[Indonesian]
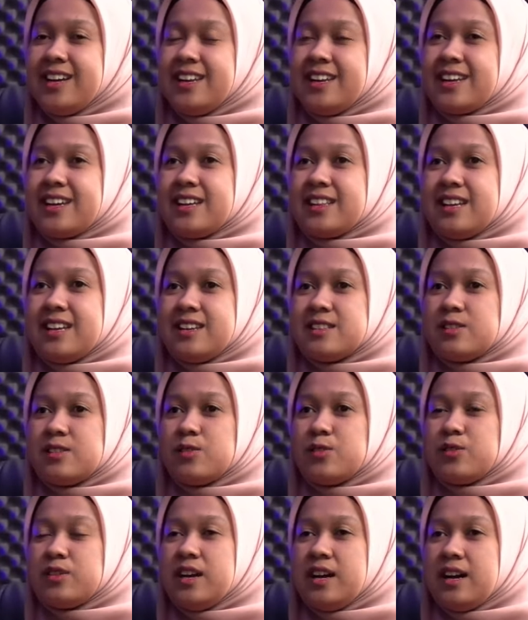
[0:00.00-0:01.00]
nah kita di
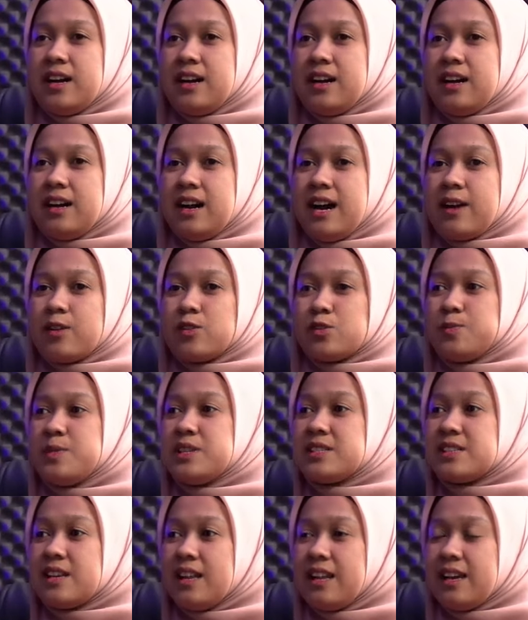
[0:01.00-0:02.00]
situ juga uh, harus
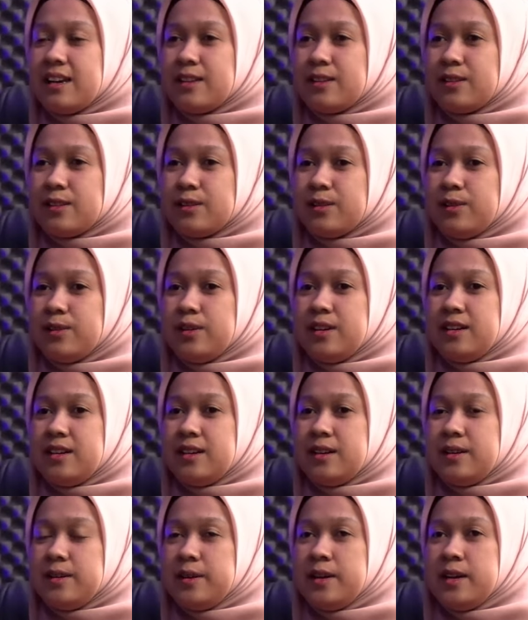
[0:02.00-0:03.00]
bisa lah gitu tuh
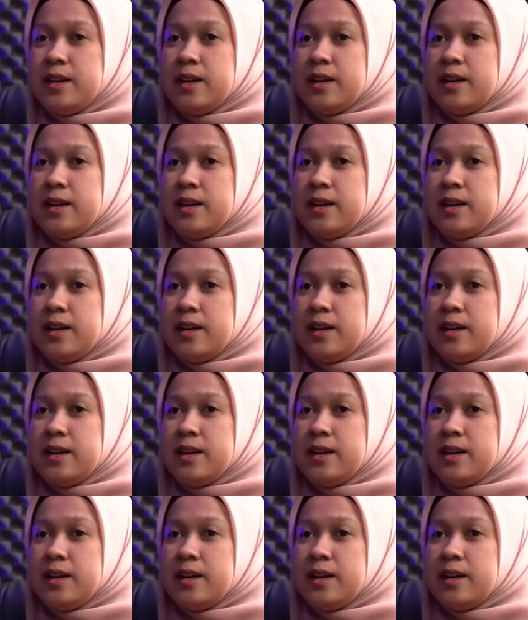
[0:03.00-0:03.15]
uh,